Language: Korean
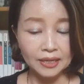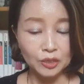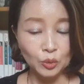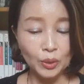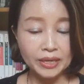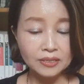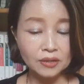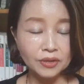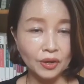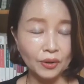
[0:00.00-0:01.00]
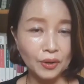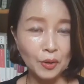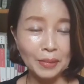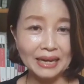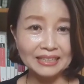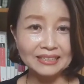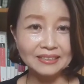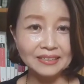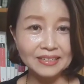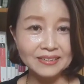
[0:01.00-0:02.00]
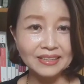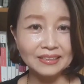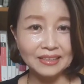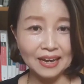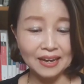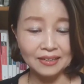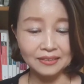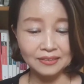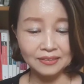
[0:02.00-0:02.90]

뇌에서 여러 반응을 일으킨다.